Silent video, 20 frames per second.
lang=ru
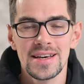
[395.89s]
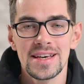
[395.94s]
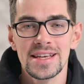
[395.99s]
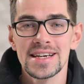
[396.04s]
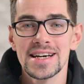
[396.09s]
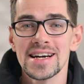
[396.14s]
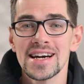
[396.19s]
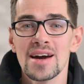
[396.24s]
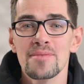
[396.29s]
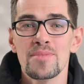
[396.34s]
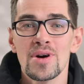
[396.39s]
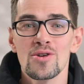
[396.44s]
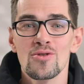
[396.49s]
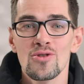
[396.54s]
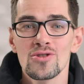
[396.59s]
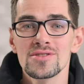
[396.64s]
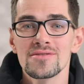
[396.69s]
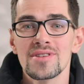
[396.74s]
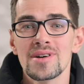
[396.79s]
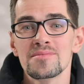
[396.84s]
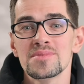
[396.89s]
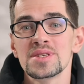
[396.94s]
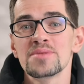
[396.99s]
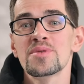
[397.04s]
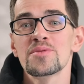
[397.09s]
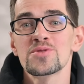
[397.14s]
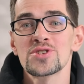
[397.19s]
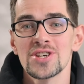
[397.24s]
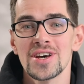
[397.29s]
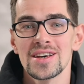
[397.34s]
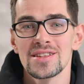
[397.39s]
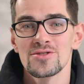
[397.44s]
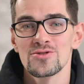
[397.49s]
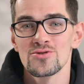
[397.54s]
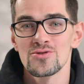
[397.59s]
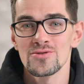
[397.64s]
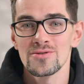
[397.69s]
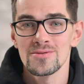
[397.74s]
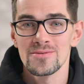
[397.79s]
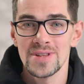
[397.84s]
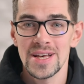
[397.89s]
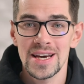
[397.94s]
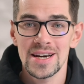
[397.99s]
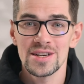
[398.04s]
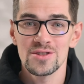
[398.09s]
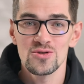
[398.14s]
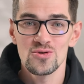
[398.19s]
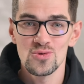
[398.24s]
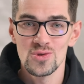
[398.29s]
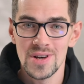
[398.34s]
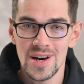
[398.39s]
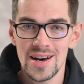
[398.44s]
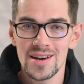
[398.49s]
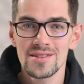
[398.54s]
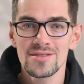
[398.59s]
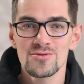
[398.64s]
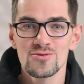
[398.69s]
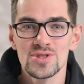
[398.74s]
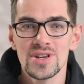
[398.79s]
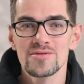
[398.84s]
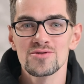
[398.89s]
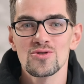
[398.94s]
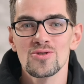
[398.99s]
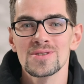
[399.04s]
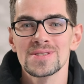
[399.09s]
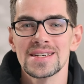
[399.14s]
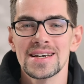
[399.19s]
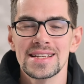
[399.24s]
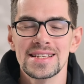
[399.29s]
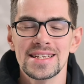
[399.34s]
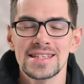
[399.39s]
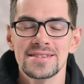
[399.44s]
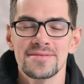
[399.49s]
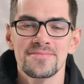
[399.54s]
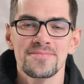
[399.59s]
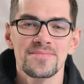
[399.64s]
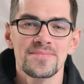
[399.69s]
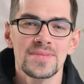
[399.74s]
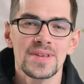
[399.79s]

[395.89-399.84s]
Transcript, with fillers: И никакая погода вам не помешает доехать туда, куда вы только захотите.